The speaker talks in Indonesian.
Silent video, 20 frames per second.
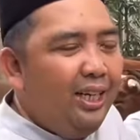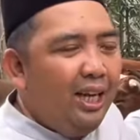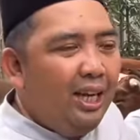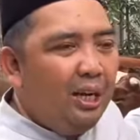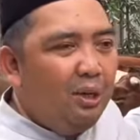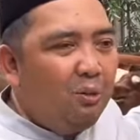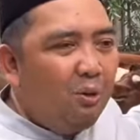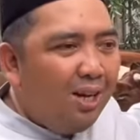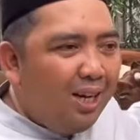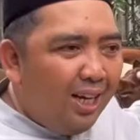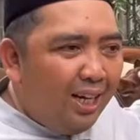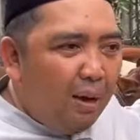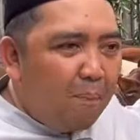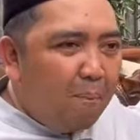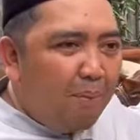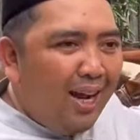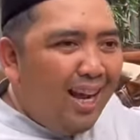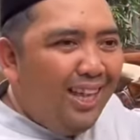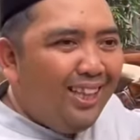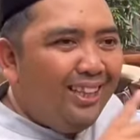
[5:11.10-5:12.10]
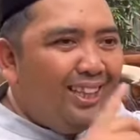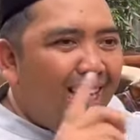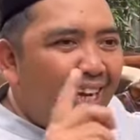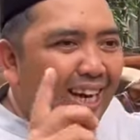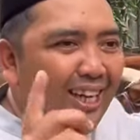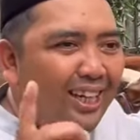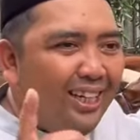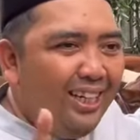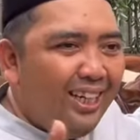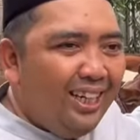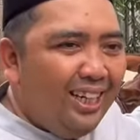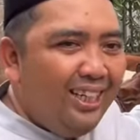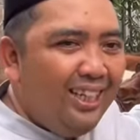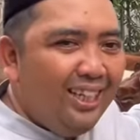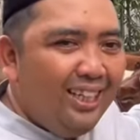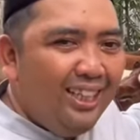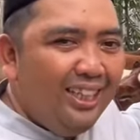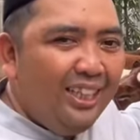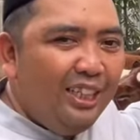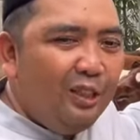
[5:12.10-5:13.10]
Yang kedua karena pengantarannya dekat-dekat